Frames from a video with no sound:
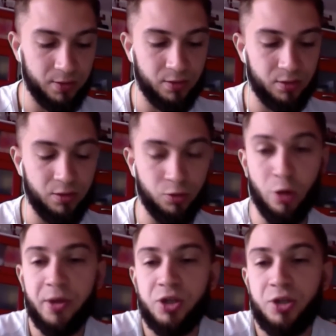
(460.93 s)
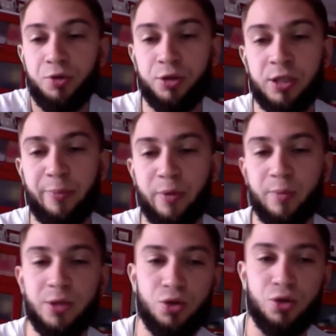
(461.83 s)
Э, ну, опять же, на тот этап
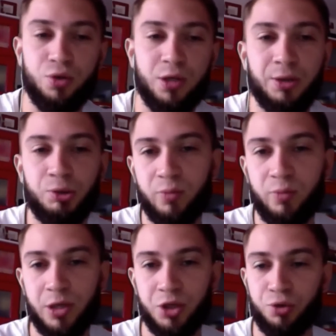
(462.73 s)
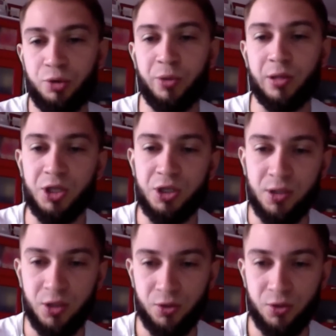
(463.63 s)
мы еще не готовы были что-то предложить и